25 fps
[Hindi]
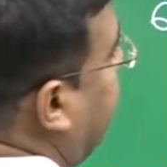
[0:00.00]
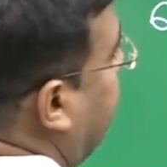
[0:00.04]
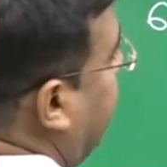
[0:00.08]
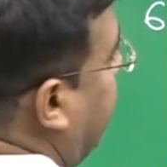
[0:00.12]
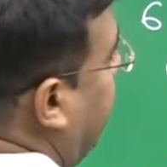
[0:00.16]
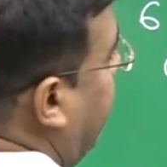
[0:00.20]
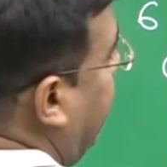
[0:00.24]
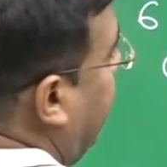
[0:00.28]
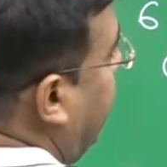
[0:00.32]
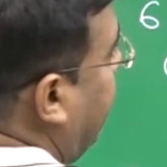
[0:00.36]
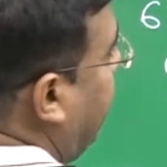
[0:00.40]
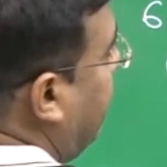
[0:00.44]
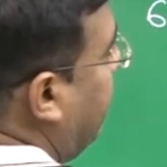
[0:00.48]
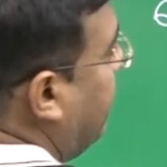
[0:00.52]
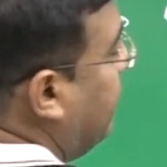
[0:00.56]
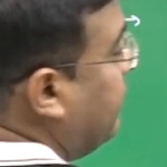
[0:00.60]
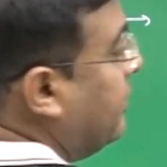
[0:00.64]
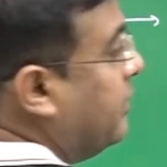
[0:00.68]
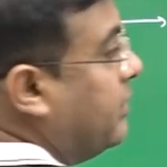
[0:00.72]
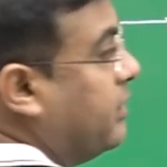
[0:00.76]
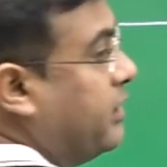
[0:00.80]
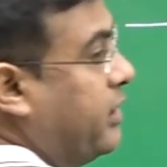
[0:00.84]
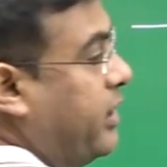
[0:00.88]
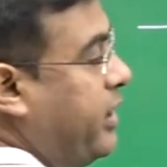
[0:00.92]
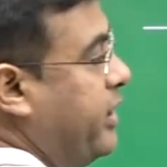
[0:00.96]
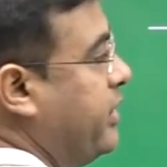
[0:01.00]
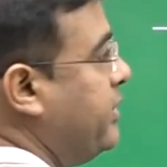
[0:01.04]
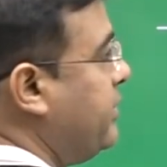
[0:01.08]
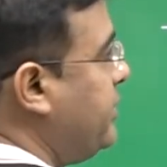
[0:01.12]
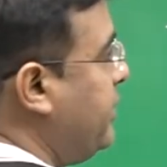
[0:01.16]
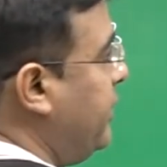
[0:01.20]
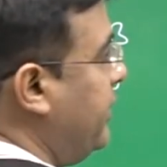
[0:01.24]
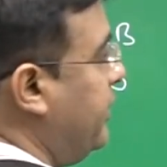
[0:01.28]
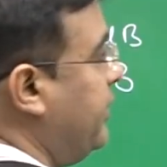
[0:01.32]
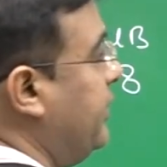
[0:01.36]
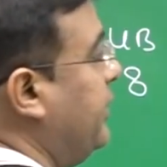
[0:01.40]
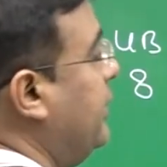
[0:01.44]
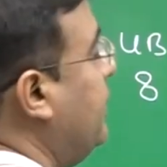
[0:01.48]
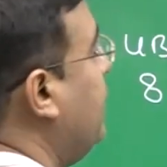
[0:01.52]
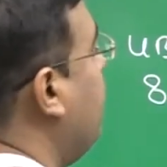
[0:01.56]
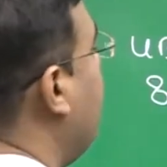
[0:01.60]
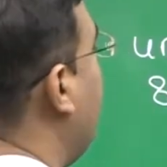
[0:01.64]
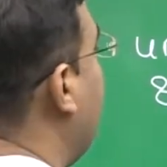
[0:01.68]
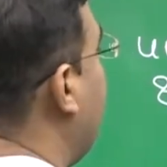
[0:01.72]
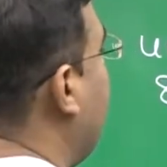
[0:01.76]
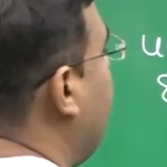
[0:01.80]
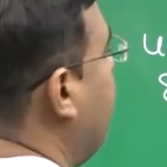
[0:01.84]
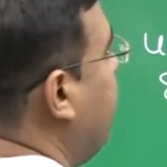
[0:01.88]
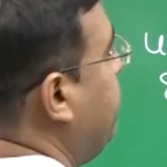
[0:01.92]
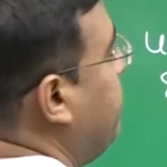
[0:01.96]
निकाला ए से
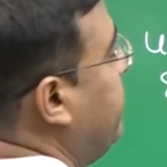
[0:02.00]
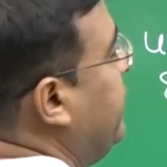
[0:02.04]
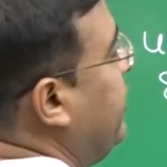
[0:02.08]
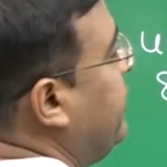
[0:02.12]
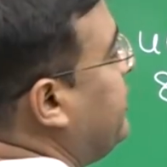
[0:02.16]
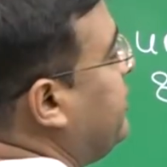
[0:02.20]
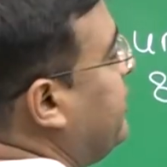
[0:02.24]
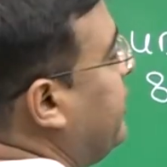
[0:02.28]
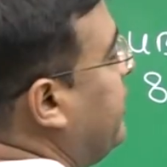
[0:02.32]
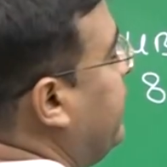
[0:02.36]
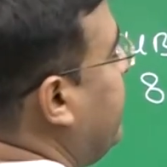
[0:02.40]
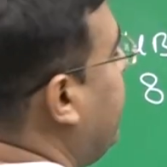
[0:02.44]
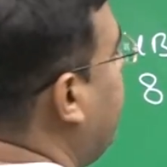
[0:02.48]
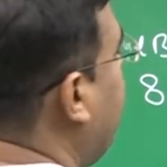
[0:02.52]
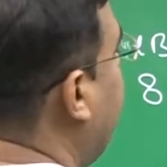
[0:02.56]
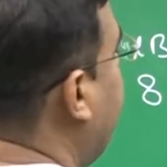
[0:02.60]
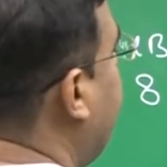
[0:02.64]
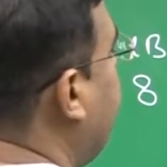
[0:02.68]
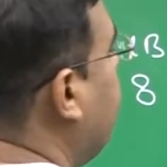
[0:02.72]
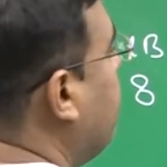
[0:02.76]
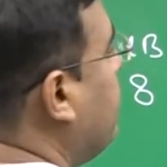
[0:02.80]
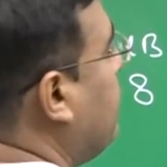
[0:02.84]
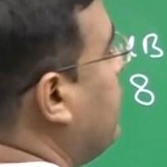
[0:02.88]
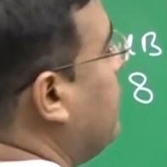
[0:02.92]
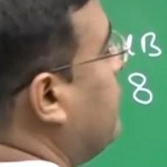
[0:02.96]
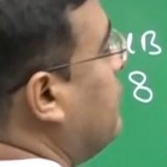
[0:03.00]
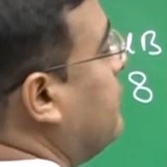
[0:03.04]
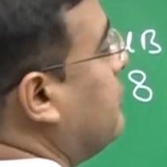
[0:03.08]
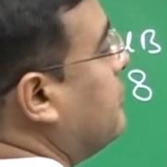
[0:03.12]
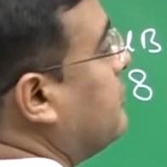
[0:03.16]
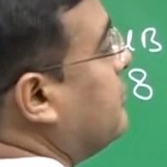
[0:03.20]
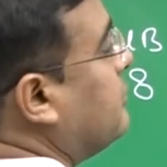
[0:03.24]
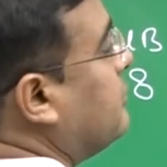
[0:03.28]
अगर बी से निकालूं तो